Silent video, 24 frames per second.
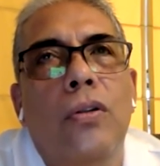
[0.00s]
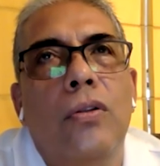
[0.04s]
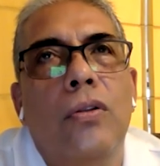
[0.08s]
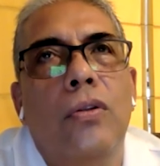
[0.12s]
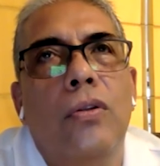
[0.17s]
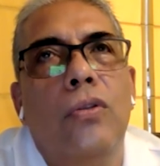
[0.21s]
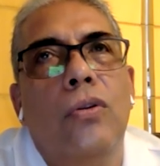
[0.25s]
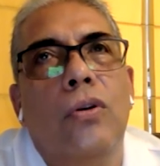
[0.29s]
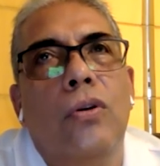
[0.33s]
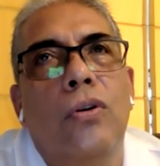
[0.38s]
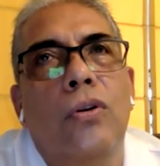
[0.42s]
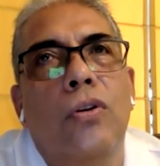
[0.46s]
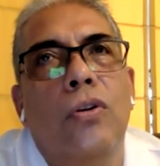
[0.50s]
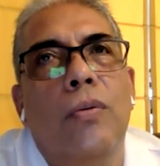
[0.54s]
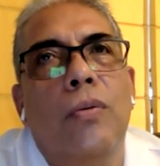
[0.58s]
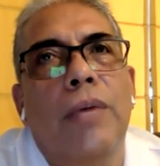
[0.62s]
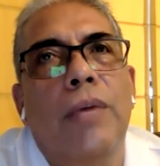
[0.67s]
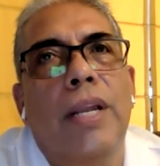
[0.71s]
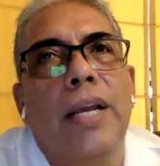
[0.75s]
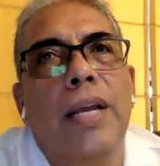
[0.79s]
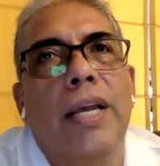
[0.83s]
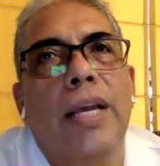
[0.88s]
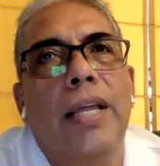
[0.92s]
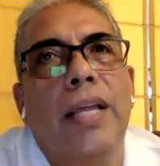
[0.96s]
Doctor, yo
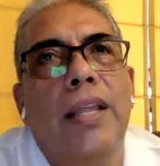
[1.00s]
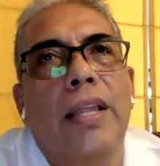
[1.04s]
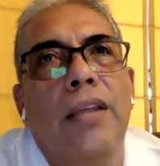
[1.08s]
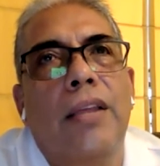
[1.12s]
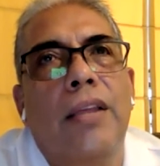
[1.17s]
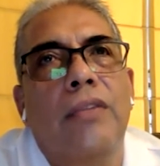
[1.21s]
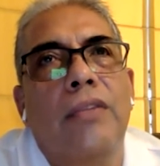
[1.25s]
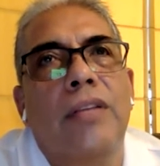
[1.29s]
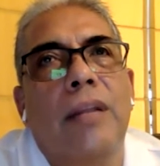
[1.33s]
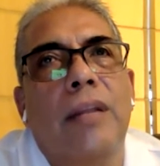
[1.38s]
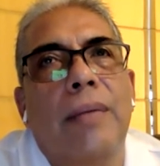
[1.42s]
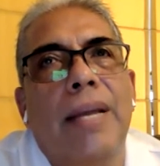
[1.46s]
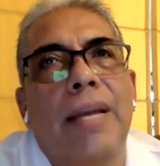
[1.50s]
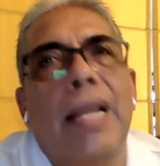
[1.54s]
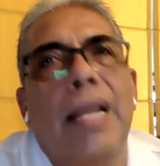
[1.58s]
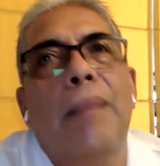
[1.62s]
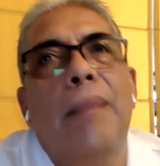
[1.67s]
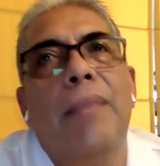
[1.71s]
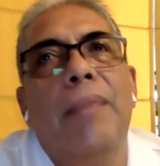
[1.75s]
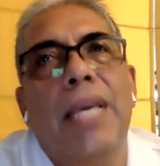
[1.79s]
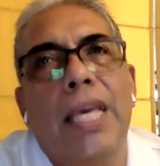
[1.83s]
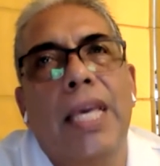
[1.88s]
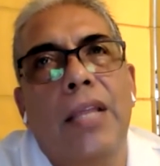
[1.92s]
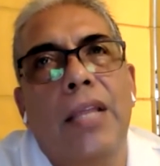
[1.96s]
hubiera querido salvar a
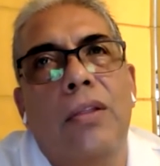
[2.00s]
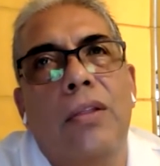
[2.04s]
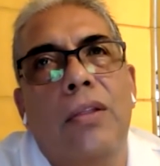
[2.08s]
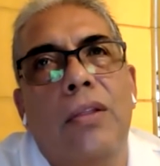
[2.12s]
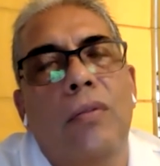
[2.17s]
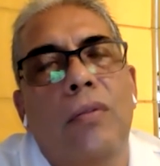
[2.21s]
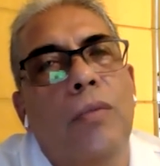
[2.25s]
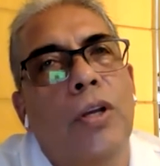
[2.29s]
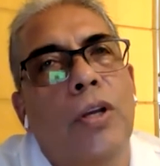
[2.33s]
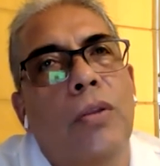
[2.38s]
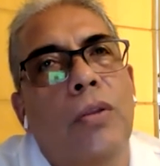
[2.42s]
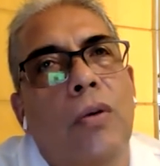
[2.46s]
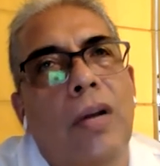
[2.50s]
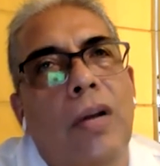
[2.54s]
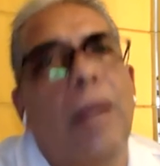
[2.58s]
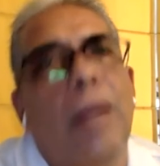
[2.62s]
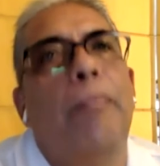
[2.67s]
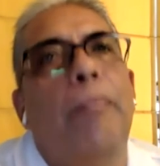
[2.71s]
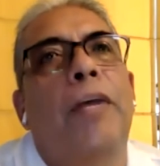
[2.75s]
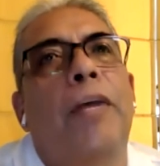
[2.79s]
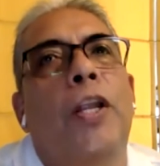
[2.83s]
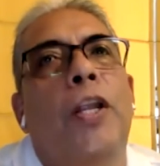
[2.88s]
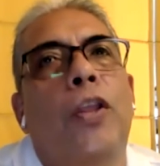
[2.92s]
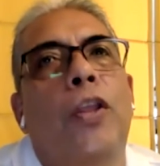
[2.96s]
mi hijito. Bueno,
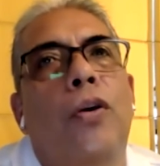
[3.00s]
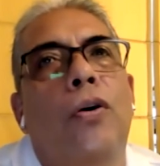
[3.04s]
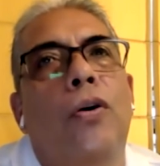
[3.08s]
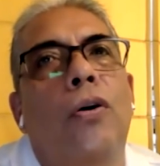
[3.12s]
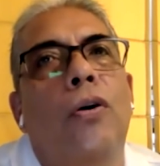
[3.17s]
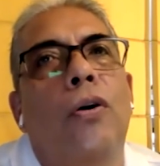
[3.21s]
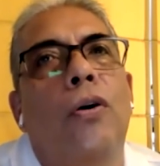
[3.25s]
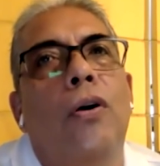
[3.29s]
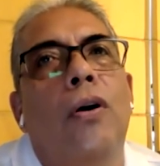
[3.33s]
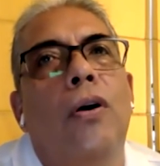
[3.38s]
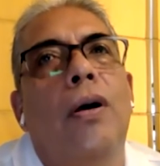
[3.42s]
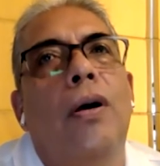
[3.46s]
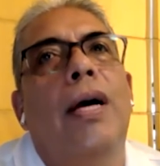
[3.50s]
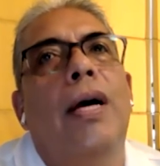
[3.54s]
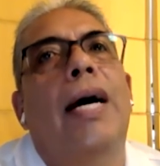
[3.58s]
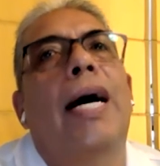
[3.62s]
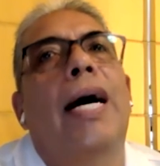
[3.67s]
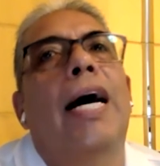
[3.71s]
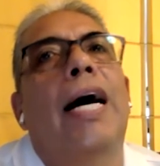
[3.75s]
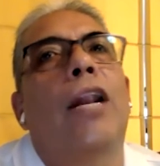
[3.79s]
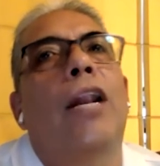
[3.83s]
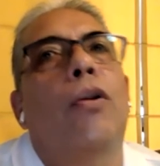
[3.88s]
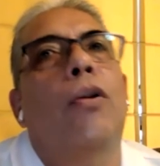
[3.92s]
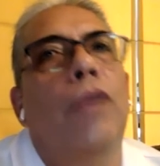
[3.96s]
ahora perdió
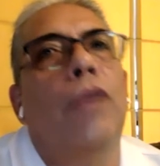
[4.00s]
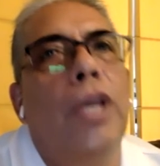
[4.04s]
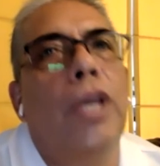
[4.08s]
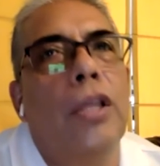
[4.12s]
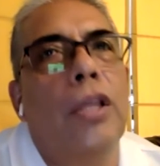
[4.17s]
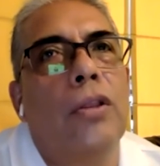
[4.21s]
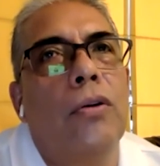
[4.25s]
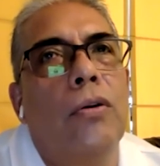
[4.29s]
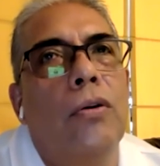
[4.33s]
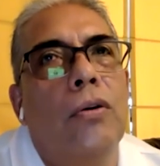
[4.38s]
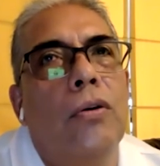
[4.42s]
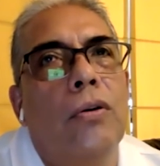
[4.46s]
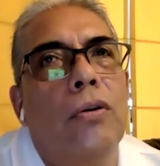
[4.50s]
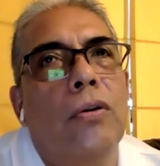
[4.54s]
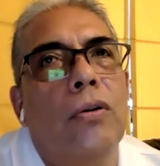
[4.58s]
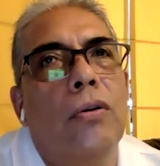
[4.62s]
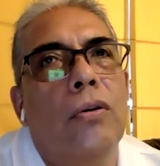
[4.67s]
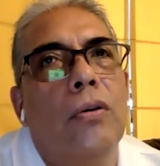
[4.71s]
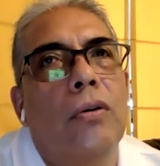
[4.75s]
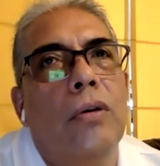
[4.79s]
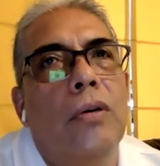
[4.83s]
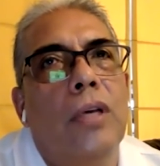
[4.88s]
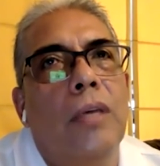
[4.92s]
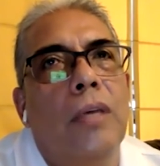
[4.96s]
al ojito
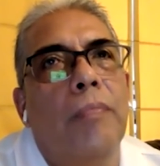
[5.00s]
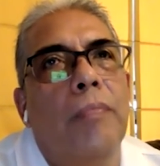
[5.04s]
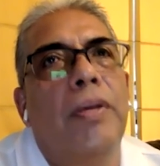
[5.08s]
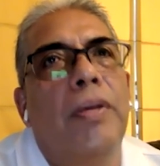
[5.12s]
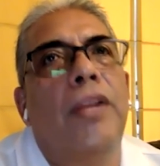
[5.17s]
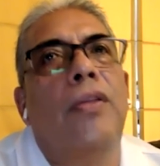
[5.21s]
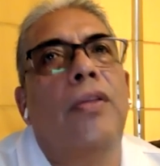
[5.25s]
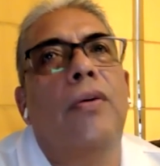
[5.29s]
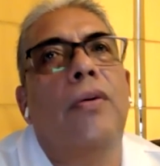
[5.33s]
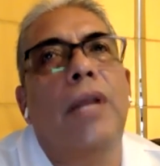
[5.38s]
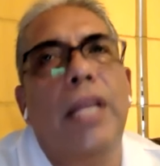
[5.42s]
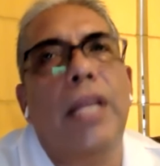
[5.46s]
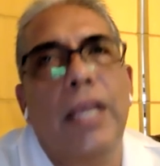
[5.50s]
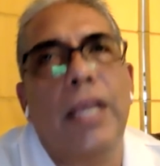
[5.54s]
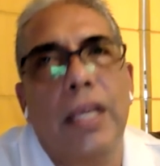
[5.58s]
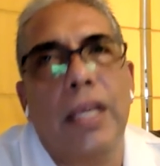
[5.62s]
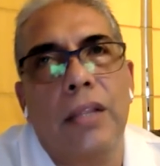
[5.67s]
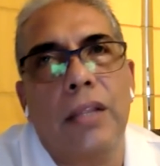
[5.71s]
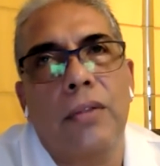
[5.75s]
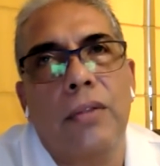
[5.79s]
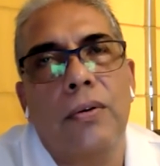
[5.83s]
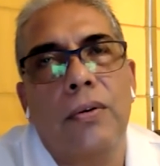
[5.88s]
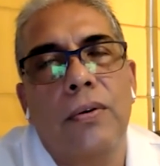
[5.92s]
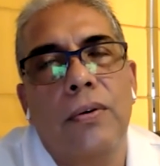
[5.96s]
y perdió el
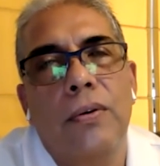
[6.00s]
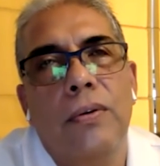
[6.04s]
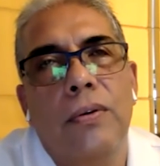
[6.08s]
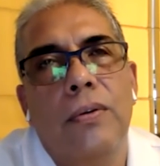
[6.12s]
hijito.